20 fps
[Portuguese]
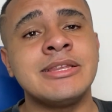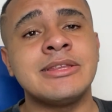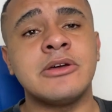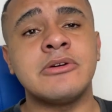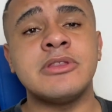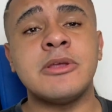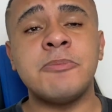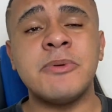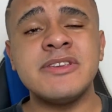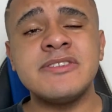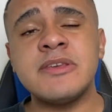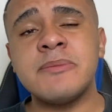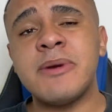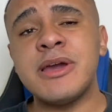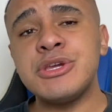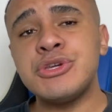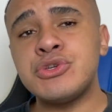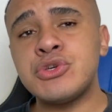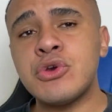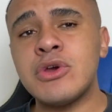Então, depois que você
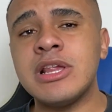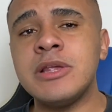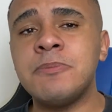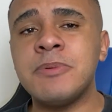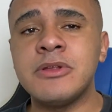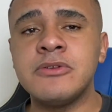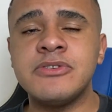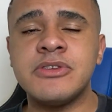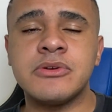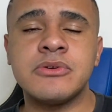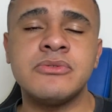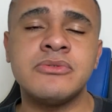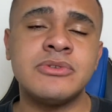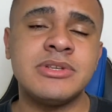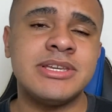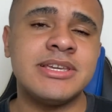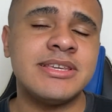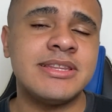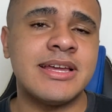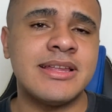baixou ele pelo
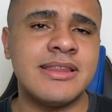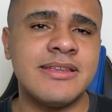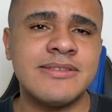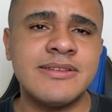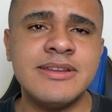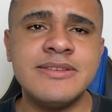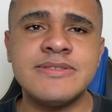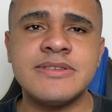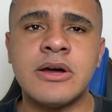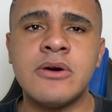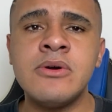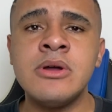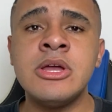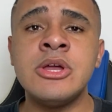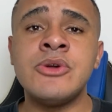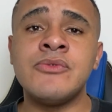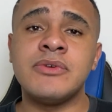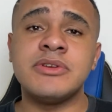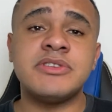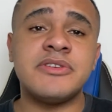segundo link da descrição,
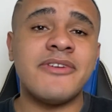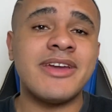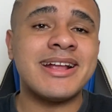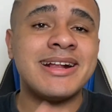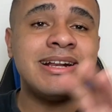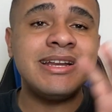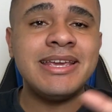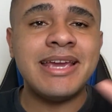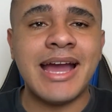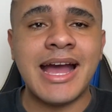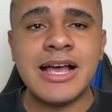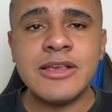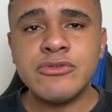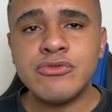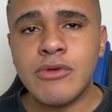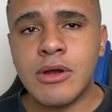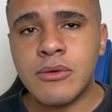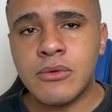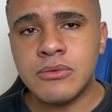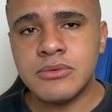você vai
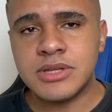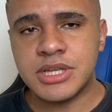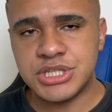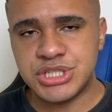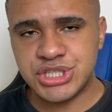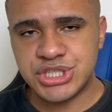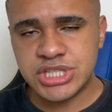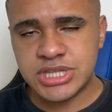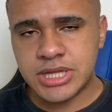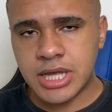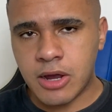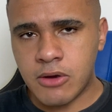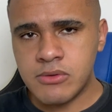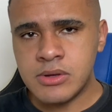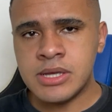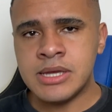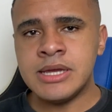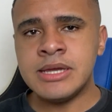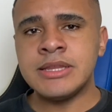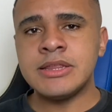criar sua conta
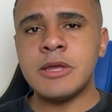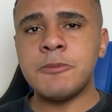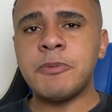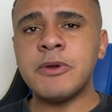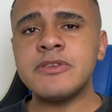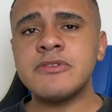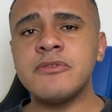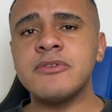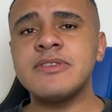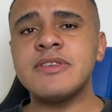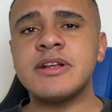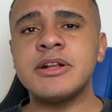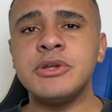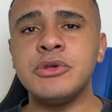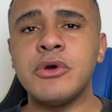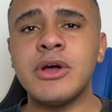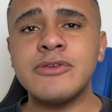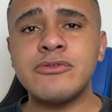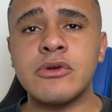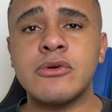digital. Depois que você
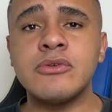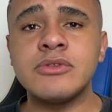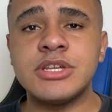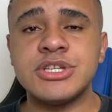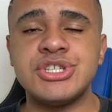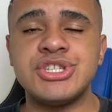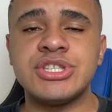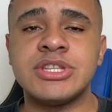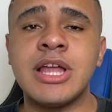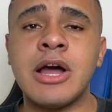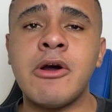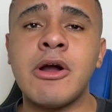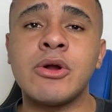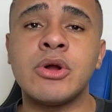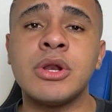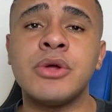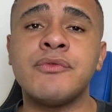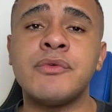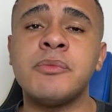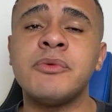criou a sua conta digital,
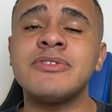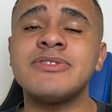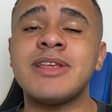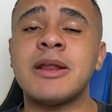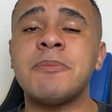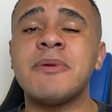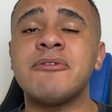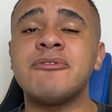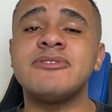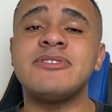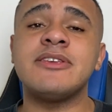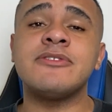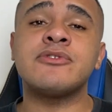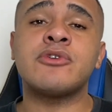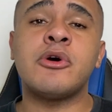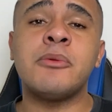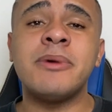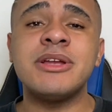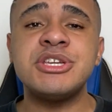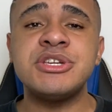agora eu vou mostrar para
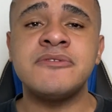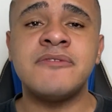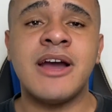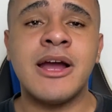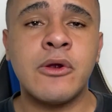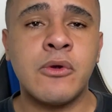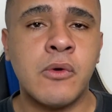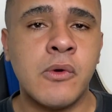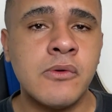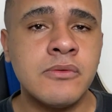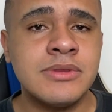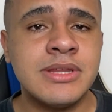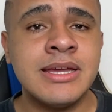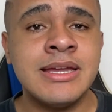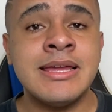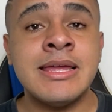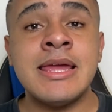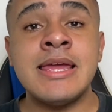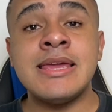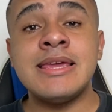vocês como ativar a
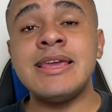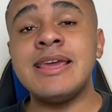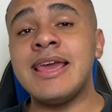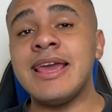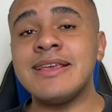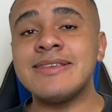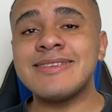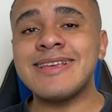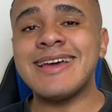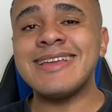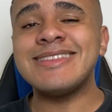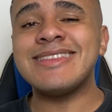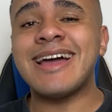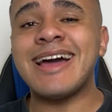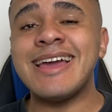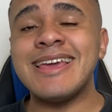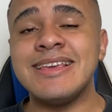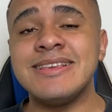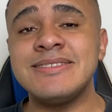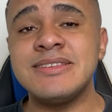conta e
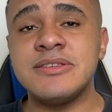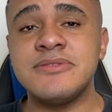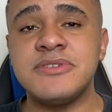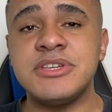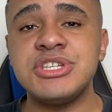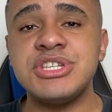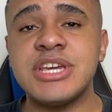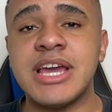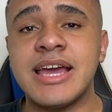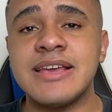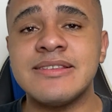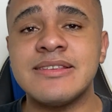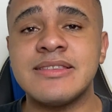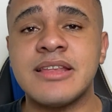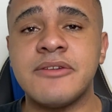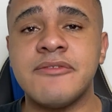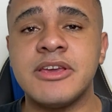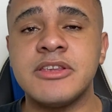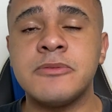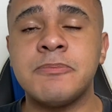resgatar esses 20 reais
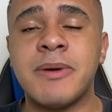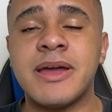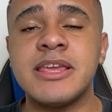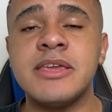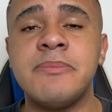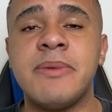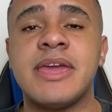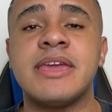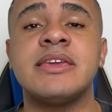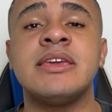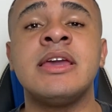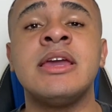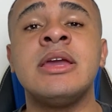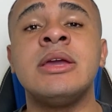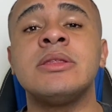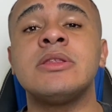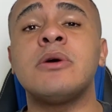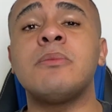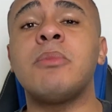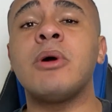através do PagBank.
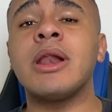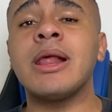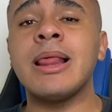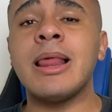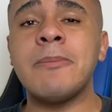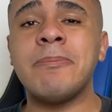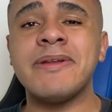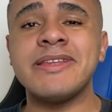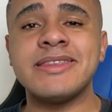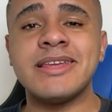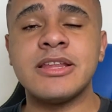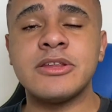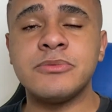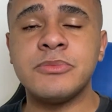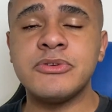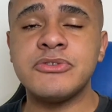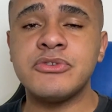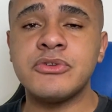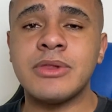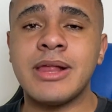Então, bora lá para a tela
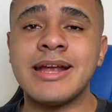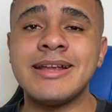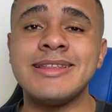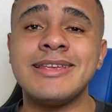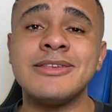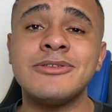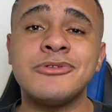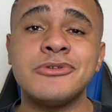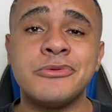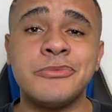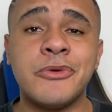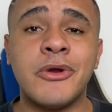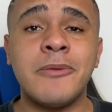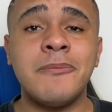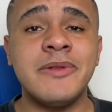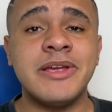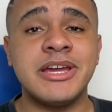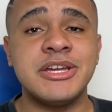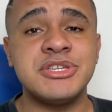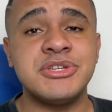do meu celular dentro do meu
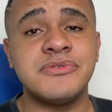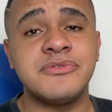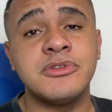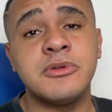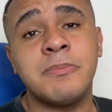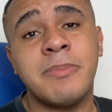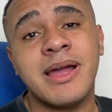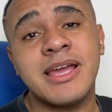aplicativo do